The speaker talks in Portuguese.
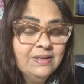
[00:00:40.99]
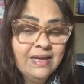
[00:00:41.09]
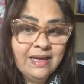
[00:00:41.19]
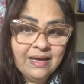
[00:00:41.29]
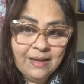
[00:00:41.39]

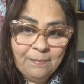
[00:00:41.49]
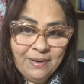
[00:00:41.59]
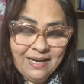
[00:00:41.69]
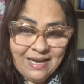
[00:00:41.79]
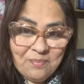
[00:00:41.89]
é,
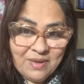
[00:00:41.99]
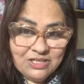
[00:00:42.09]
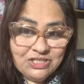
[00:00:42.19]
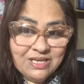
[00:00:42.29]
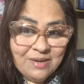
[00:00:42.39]

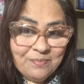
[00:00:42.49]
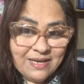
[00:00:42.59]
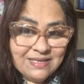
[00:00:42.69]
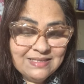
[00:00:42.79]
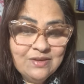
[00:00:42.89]
plenamente
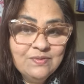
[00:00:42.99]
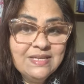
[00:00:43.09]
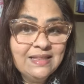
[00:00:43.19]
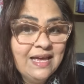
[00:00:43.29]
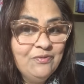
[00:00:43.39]
irrepreensíveis
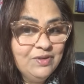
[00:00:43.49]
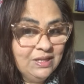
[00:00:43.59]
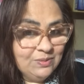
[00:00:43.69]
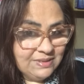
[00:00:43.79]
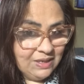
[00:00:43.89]
até a vinda
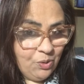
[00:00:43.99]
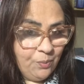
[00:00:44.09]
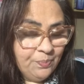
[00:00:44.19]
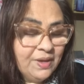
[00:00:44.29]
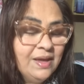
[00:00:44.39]
do Senhor.